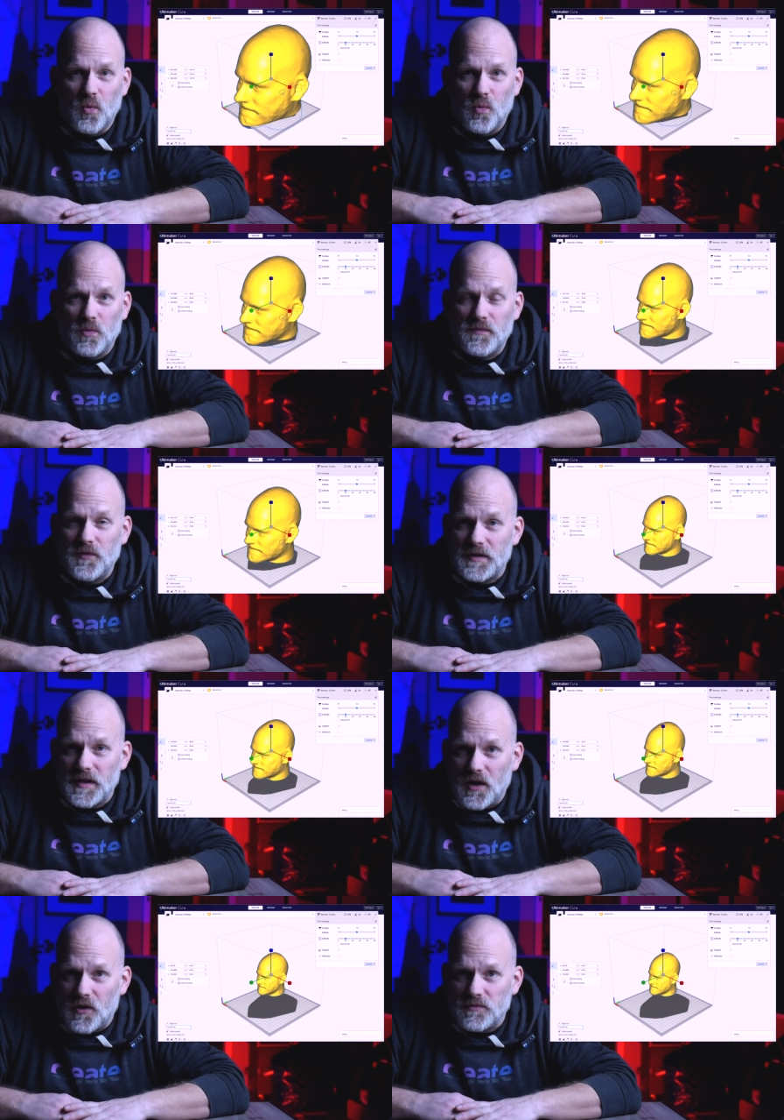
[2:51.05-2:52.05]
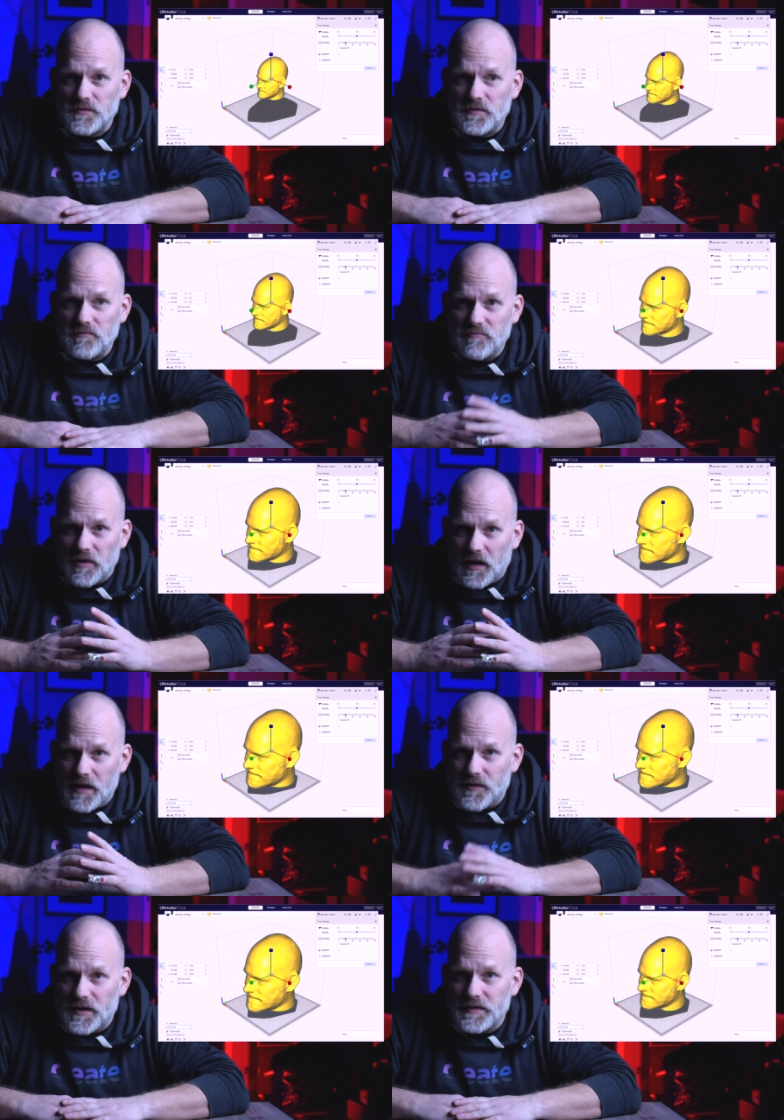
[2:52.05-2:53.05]
und von da aus ja
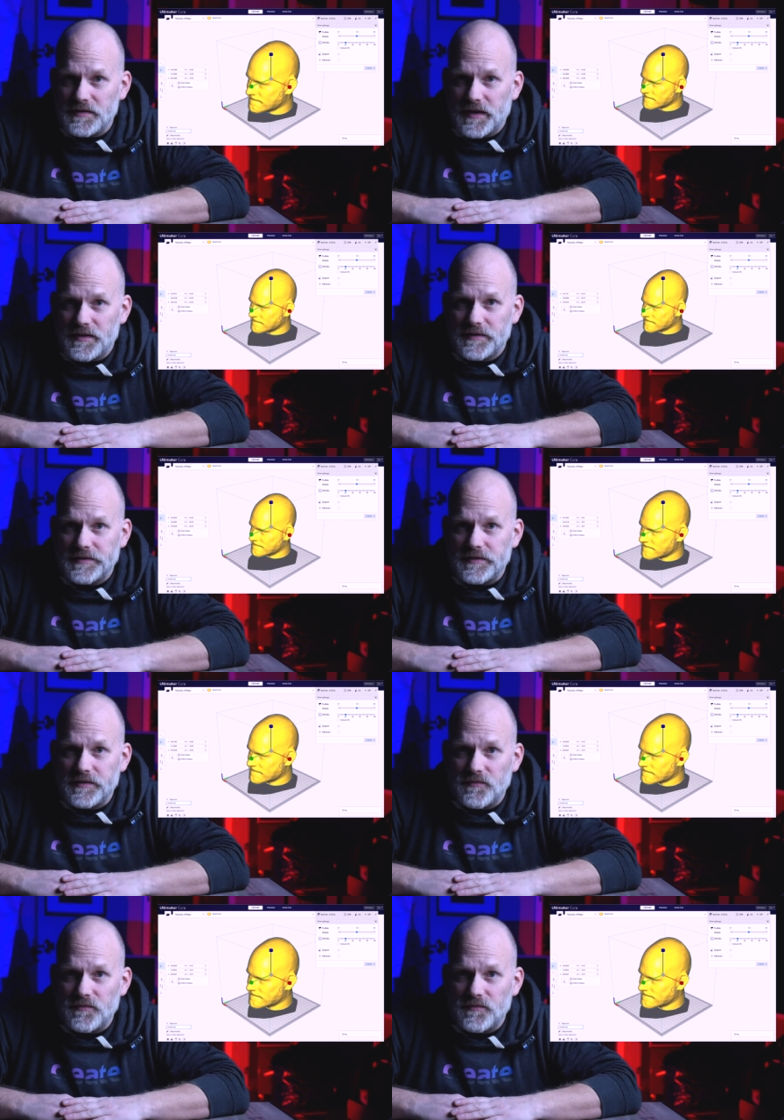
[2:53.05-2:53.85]
einfach in eine